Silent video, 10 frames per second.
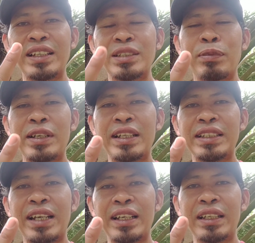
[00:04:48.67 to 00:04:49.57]
ya
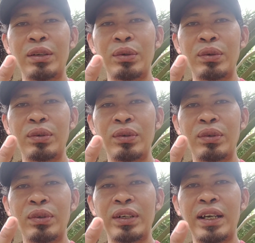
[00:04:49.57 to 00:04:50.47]
sebanyak 3 kilo
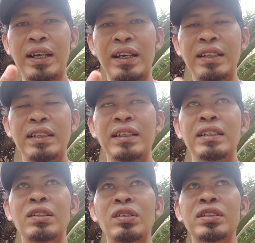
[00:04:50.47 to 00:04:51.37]
nah,
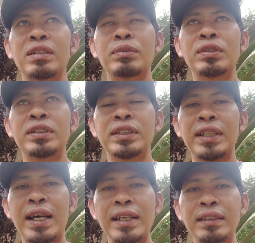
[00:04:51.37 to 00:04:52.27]
terus
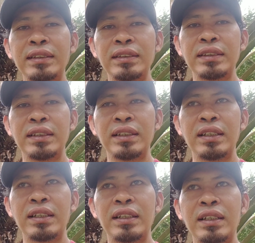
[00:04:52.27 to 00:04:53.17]
kemudian
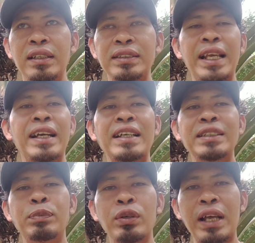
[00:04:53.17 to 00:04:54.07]
eh, saya
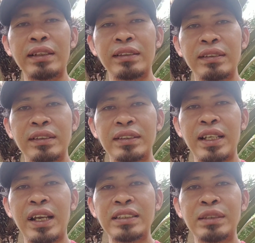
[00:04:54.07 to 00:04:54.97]
kasih borat
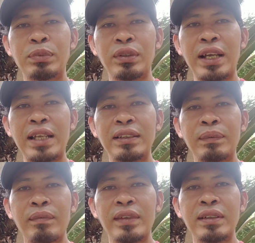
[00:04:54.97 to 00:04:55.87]
saya kasih borat
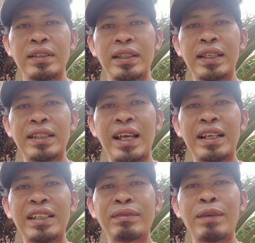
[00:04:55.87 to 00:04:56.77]

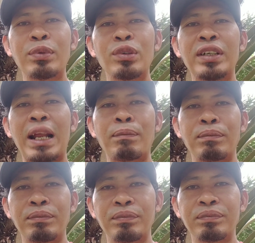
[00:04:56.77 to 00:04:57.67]
sekitar 50
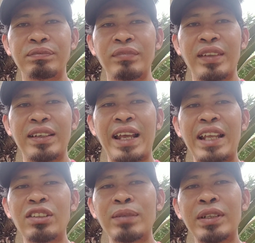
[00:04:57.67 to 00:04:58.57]
gram
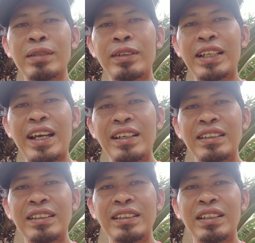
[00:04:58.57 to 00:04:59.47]
nah itu teman-teman ya
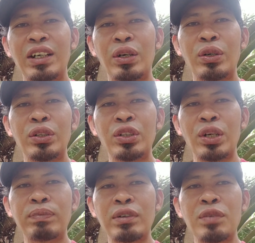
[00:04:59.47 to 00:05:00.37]

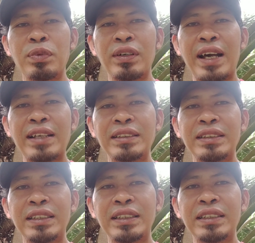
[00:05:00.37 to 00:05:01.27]
untuk
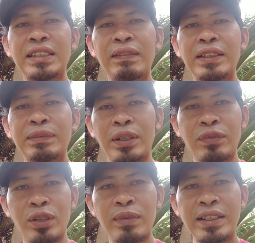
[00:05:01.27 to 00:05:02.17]
pemupukan di sawit
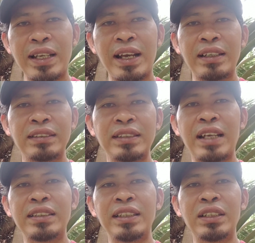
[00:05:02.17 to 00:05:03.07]
performa yang
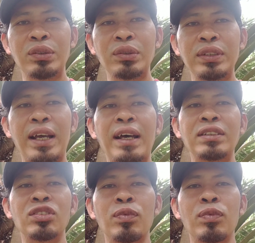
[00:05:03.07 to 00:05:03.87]
tadi itu ya